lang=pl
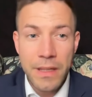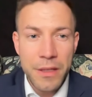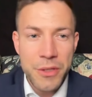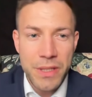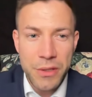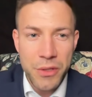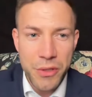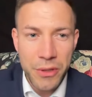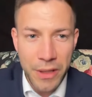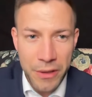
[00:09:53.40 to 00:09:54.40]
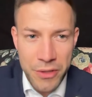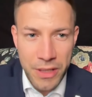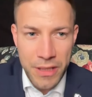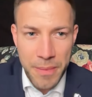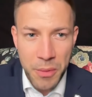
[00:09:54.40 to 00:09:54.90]
No należy zacząć od tego, że
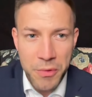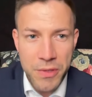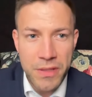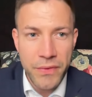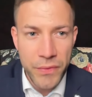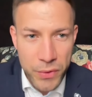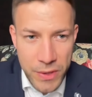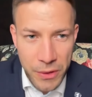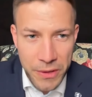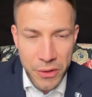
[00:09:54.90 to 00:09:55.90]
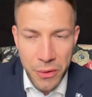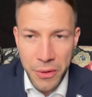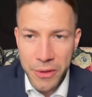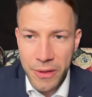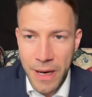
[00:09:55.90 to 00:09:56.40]
Gazprom już jest wywrócony do
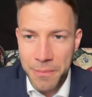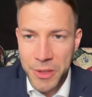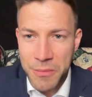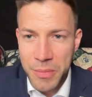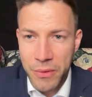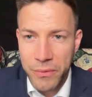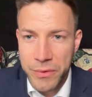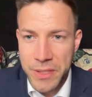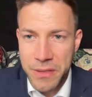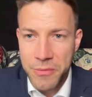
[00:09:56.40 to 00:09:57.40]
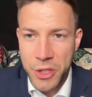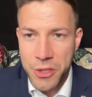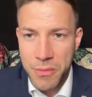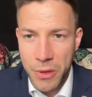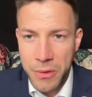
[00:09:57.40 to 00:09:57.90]
góry nogami, bo w
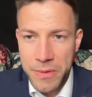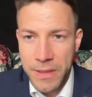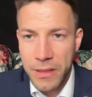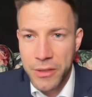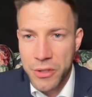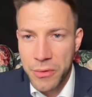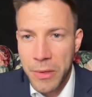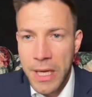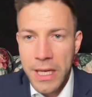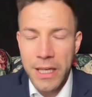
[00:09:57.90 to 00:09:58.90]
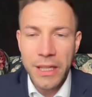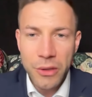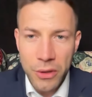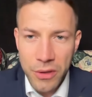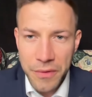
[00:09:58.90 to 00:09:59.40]
2023 roku zaliczył
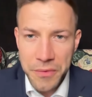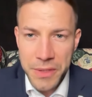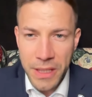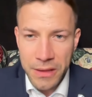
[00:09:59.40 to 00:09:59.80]
rekordową